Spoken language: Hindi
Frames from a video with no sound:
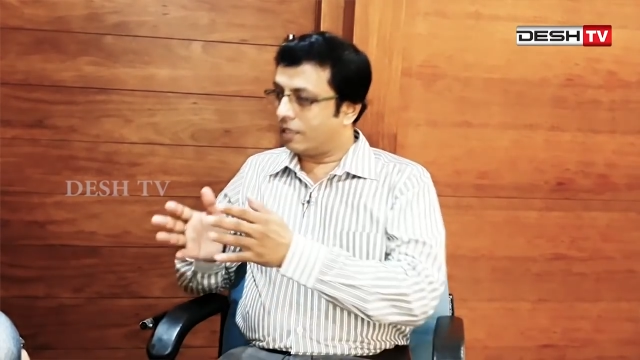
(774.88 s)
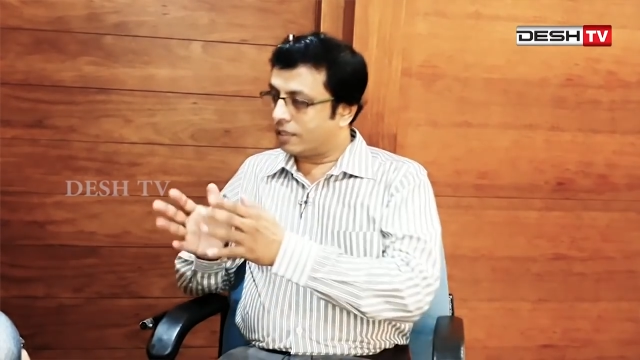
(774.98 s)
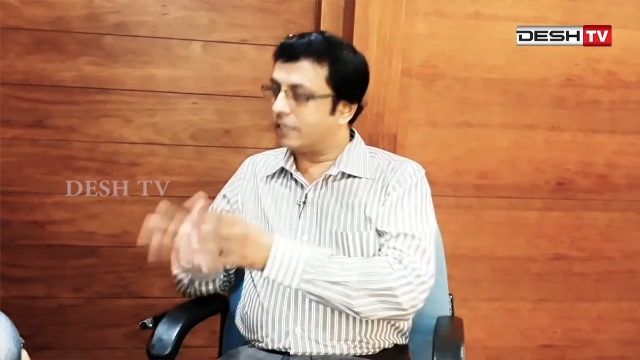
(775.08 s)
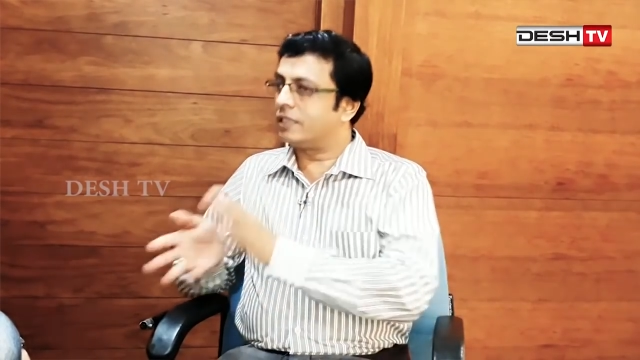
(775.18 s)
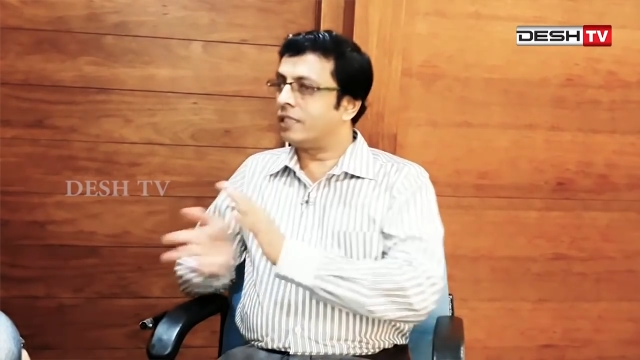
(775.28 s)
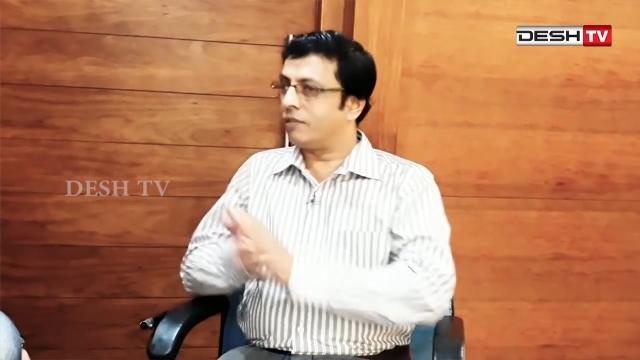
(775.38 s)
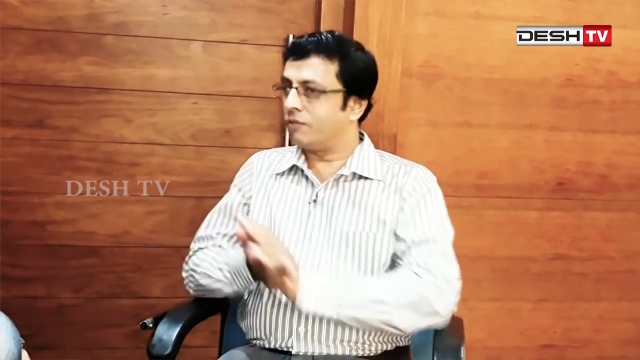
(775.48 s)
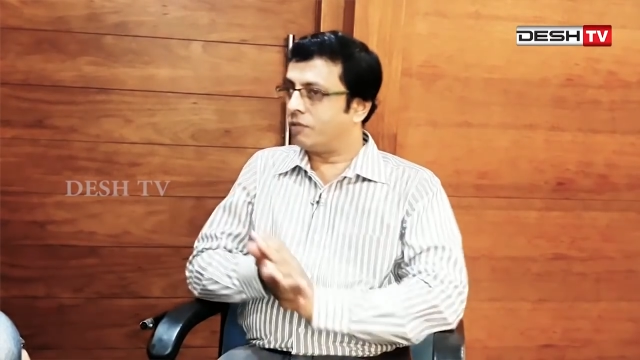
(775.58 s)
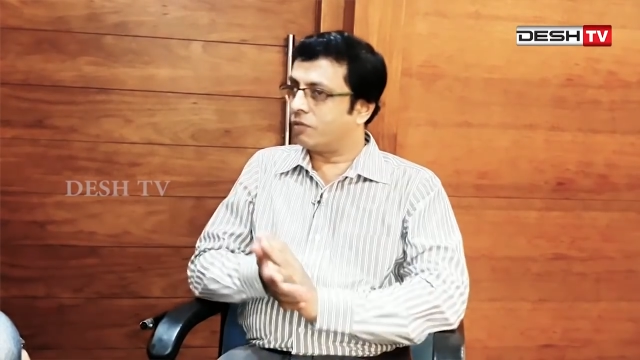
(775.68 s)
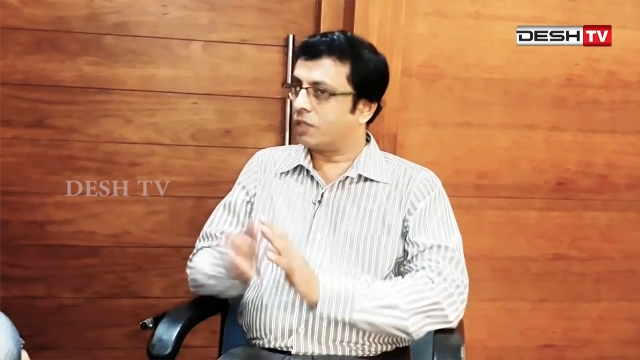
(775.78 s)
या
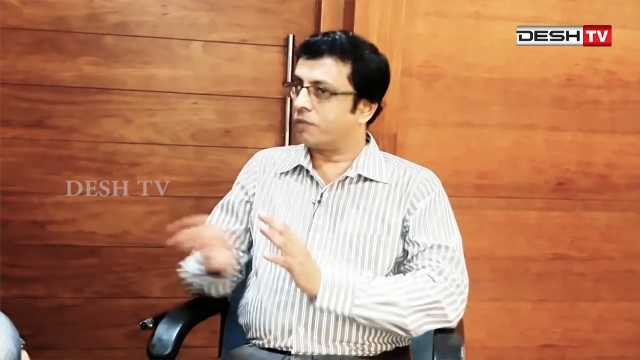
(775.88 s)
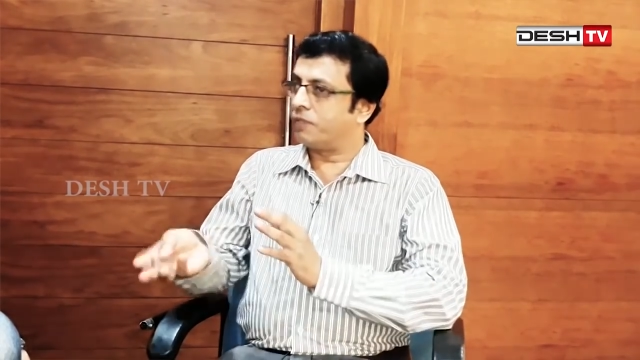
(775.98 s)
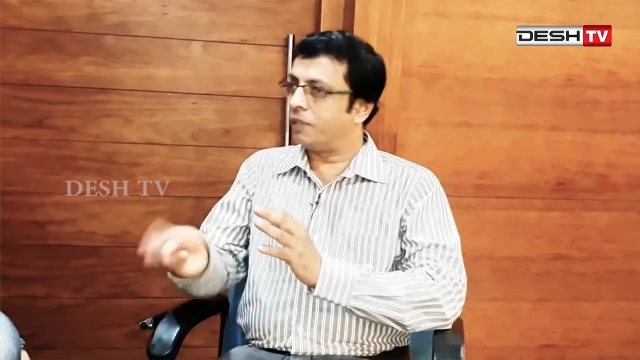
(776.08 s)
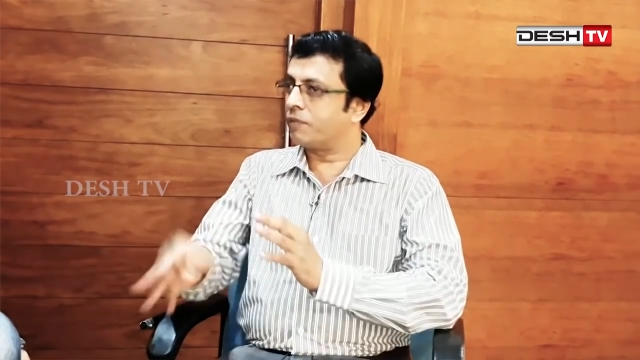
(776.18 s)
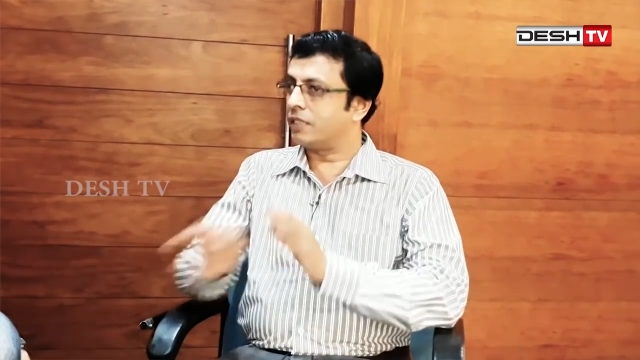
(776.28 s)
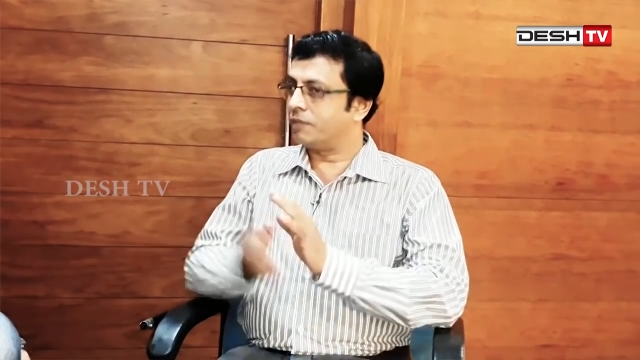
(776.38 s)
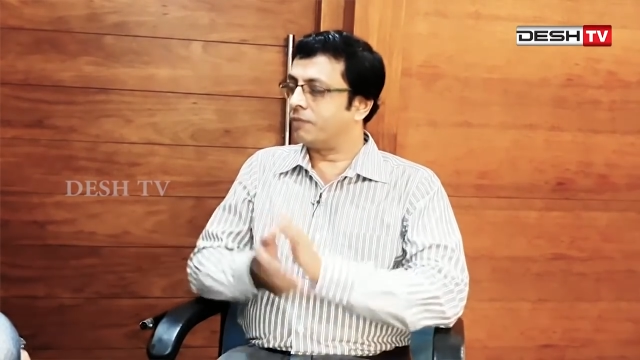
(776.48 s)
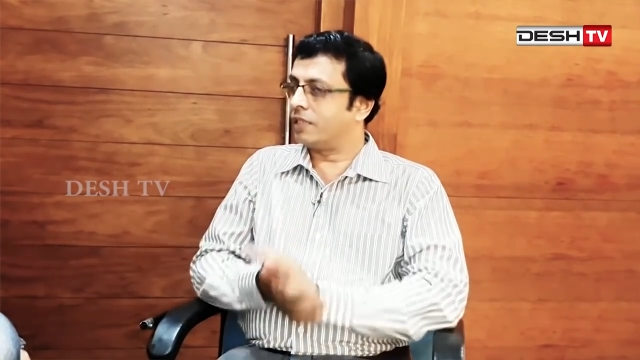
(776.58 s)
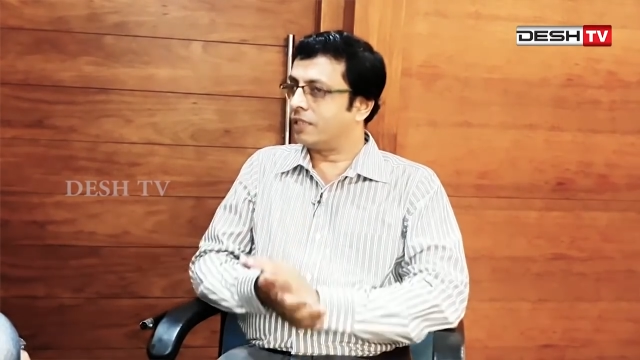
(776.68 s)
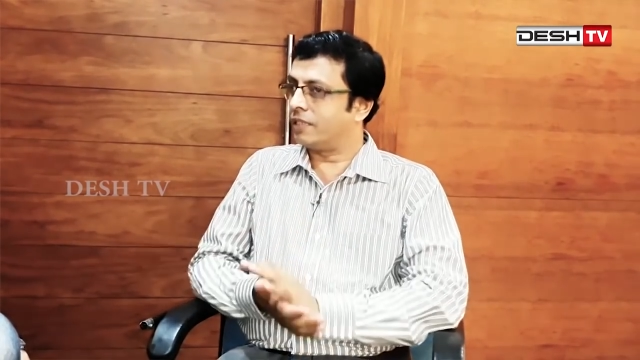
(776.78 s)
कैसे फिल्म कैसे